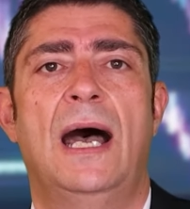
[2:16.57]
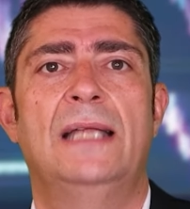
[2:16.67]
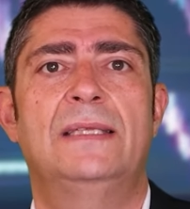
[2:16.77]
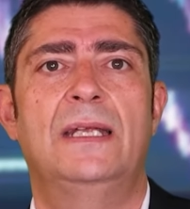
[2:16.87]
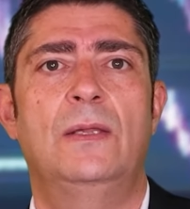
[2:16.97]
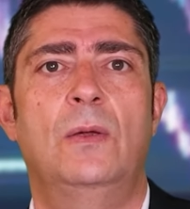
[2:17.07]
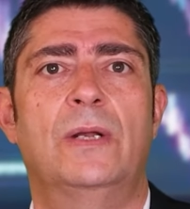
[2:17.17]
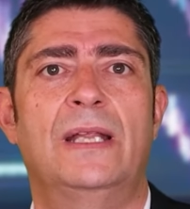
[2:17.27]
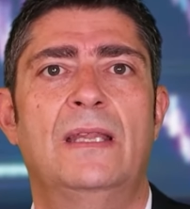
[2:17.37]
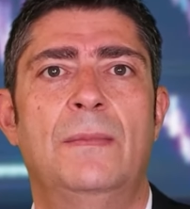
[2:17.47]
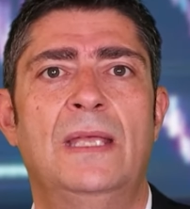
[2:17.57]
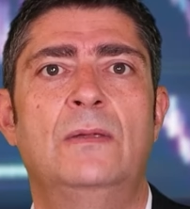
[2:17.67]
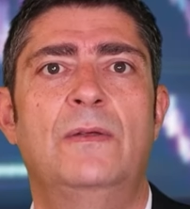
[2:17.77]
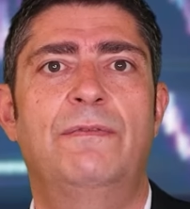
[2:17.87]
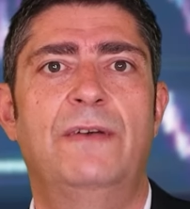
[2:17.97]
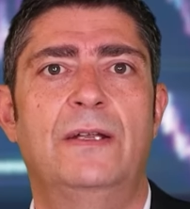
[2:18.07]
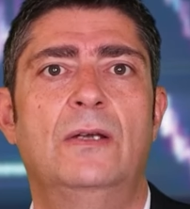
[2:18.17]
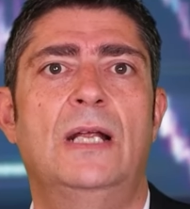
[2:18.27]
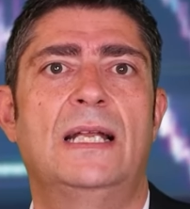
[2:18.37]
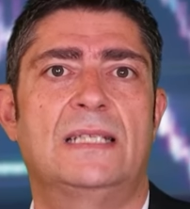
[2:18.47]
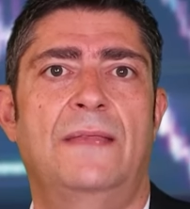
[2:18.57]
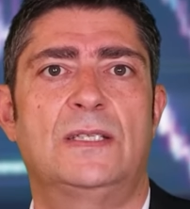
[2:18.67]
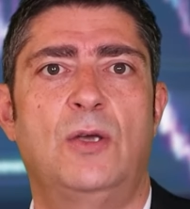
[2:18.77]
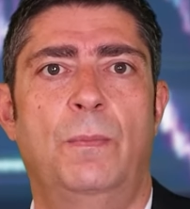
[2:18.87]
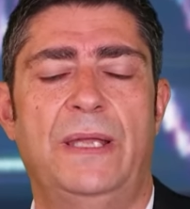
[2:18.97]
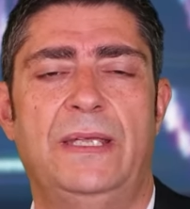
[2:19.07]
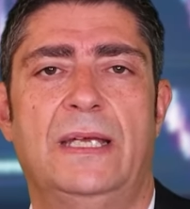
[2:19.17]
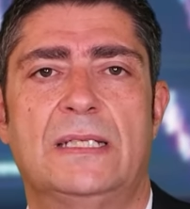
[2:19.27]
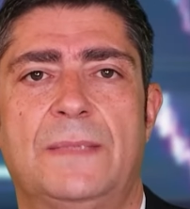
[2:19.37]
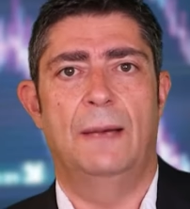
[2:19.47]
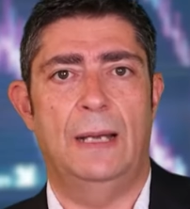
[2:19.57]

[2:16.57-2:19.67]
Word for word: han tenido un rendimiento inferior a las grandes compañías.